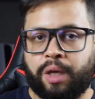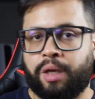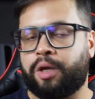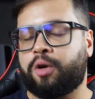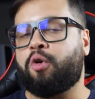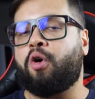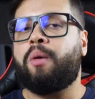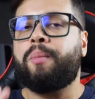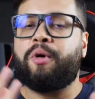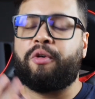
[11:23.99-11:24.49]
E
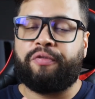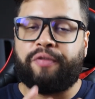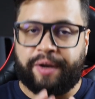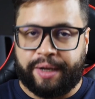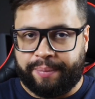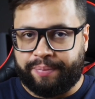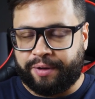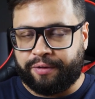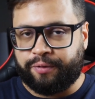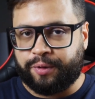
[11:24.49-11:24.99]
como eu
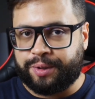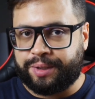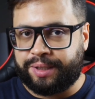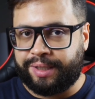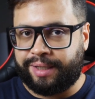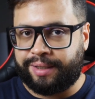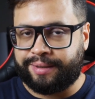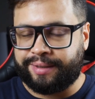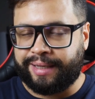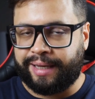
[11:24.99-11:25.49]
falei para
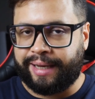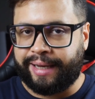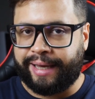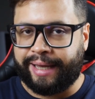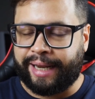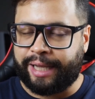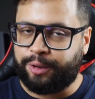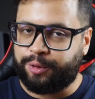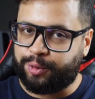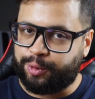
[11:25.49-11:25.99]
vocês,
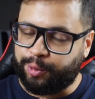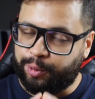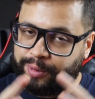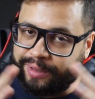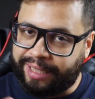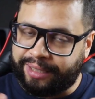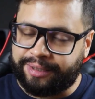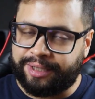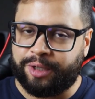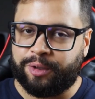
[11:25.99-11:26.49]
galera, isso tudo
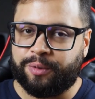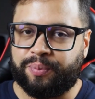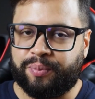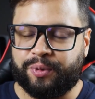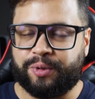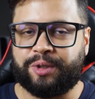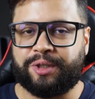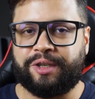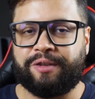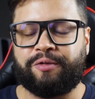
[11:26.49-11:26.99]
está sendo
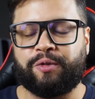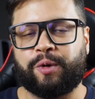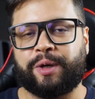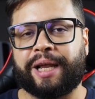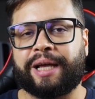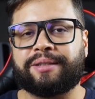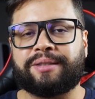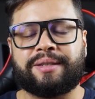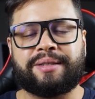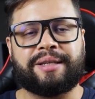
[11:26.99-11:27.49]
possível
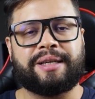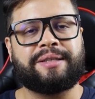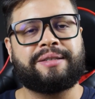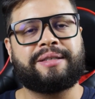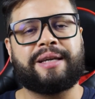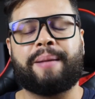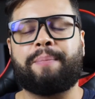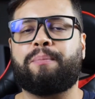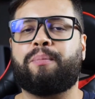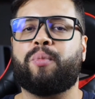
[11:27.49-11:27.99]
graças a
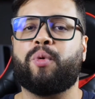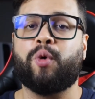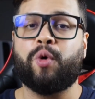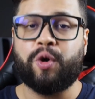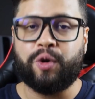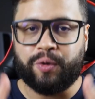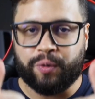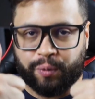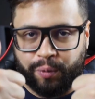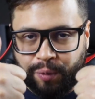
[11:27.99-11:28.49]
esse
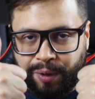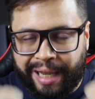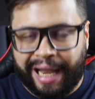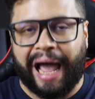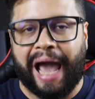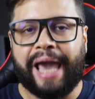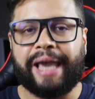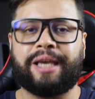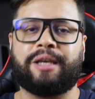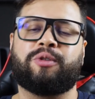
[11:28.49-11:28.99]
apoio, o
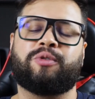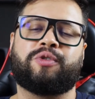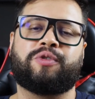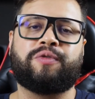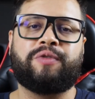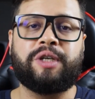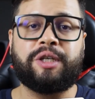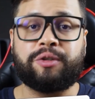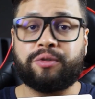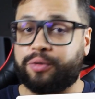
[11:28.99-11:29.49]
like nos
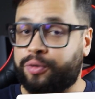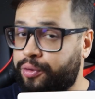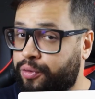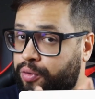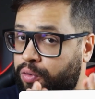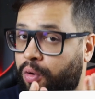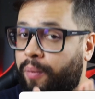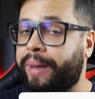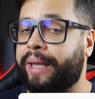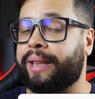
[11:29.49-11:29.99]
vídeos, os
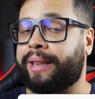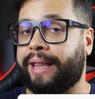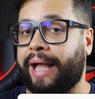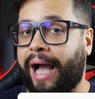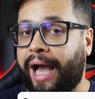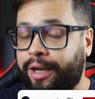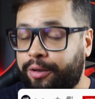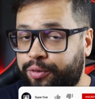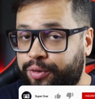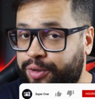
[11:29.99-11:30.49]

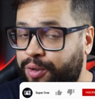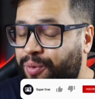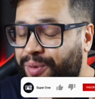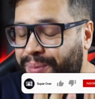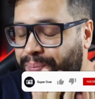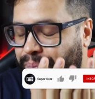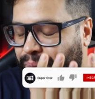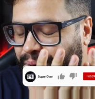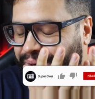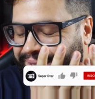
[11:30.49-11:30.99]
comentários são
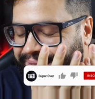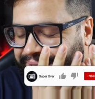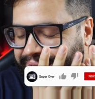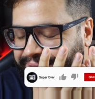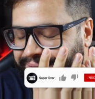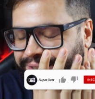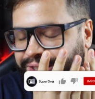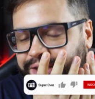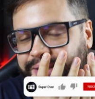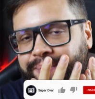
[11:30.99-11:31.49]

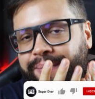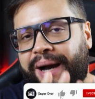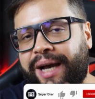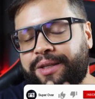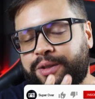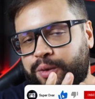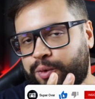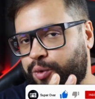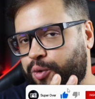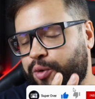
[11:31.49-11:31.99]
importantes
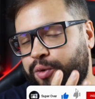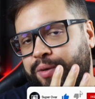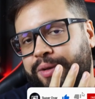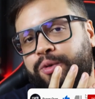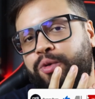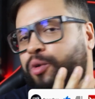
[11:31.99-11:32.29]
demais, eu sou,